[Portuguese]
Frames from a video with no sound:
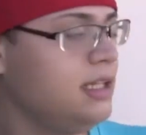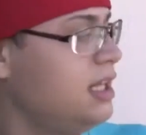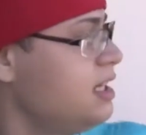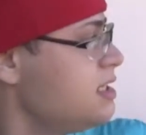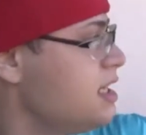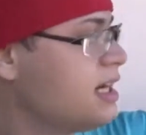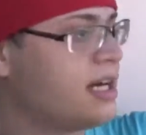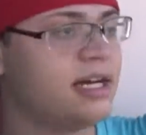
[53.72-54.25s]

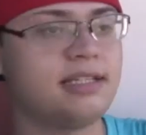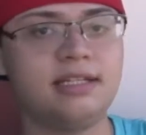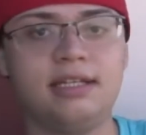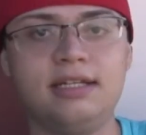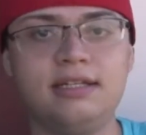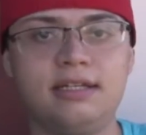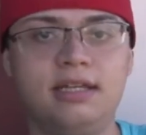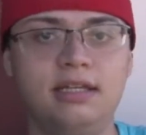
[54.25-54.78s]
desde a casa
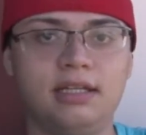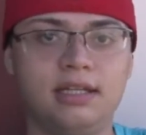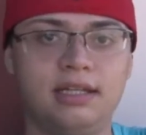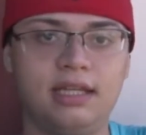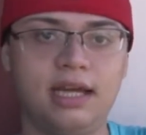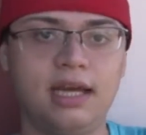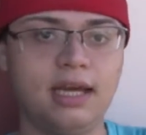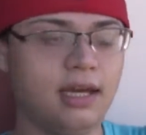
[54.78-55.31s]
da esquina
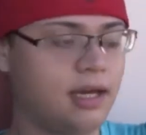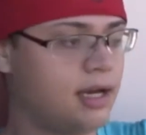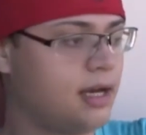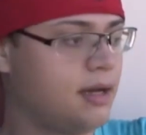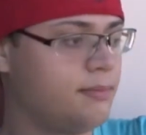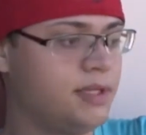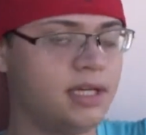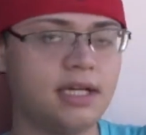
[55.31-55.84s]
até
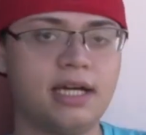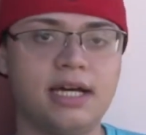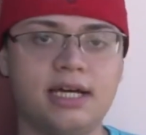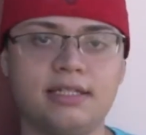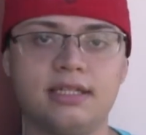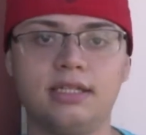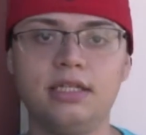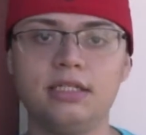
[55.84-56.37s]
a minha
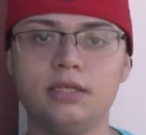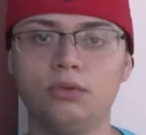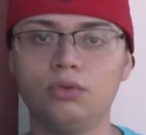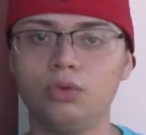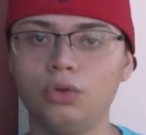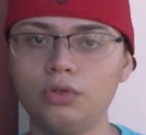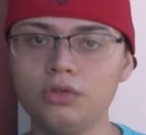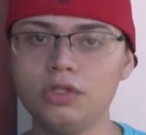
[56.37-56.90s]
casa aqui, são
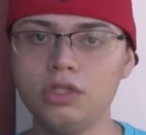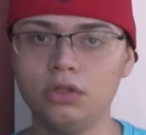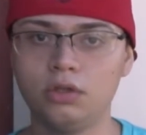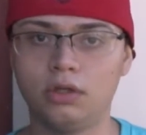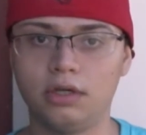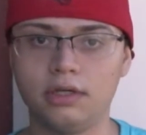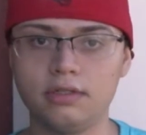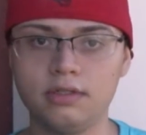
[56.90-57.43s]
todos
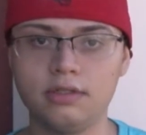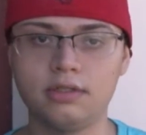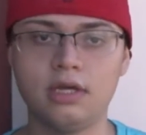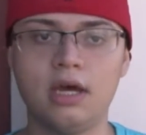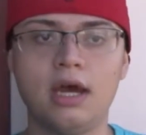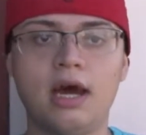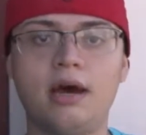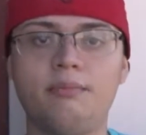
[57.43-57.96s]
idosos.
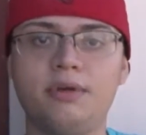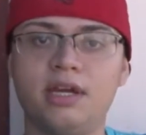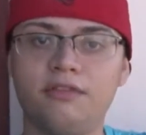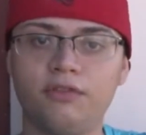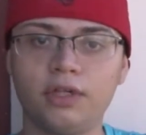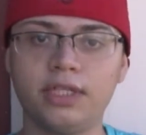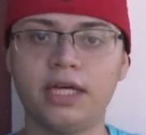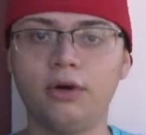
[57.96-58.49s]
A minha
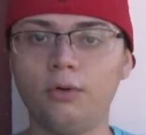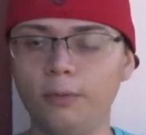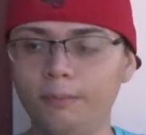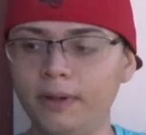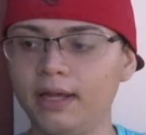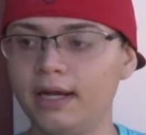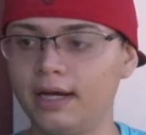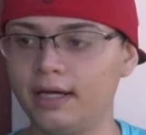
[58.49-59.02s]
avó está
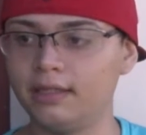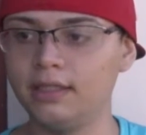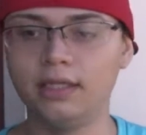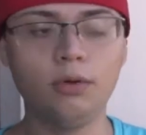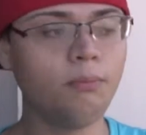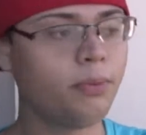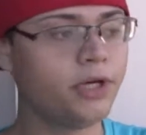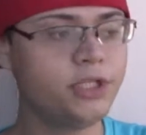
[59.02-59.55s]
operada,
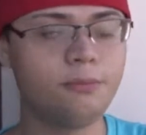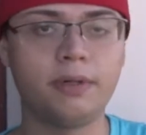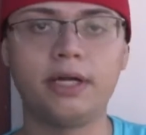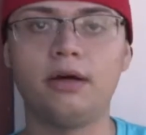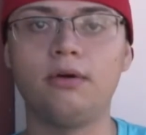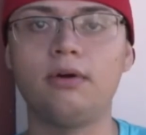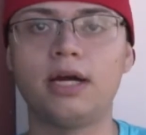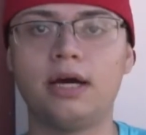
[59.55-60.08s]
não pode
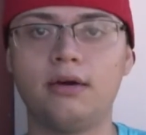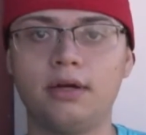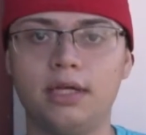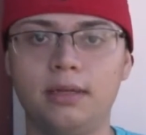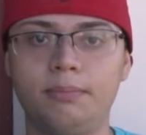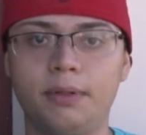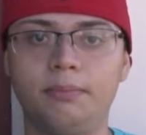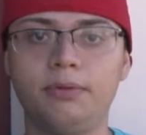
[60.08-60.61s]
parar o carro
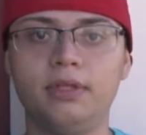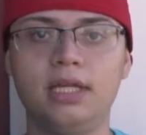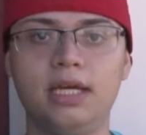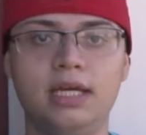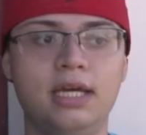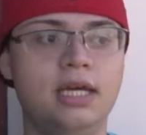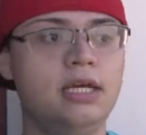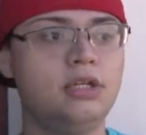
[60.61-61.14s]
aqui para
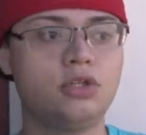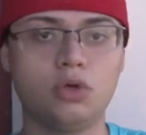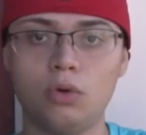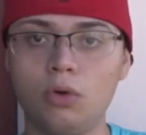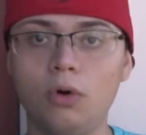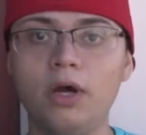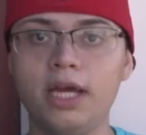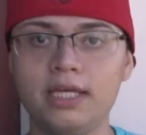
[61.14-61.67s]
poder
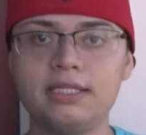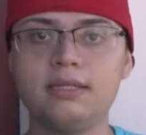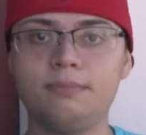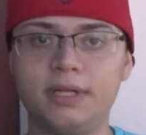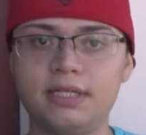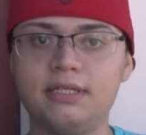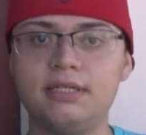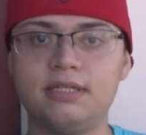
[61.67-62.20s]
socorrer se
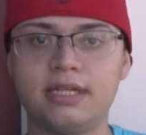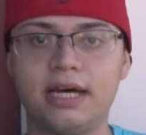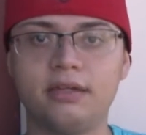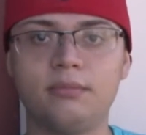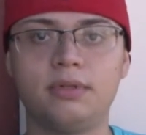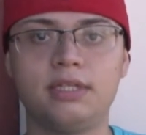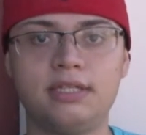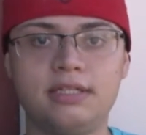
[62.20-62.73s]
precisar
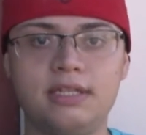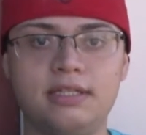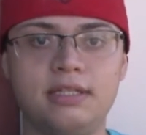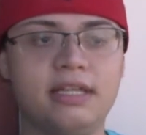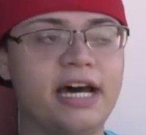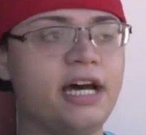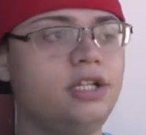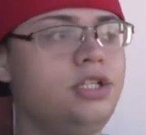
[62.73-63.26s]
numa
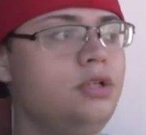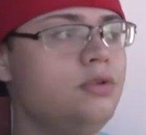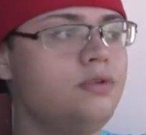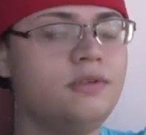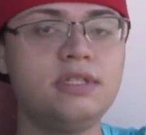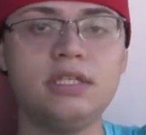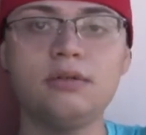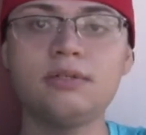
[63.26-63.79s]
necessidade. E os
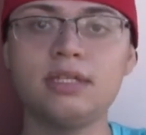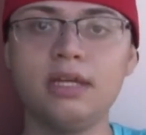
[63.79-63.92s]
vizinhos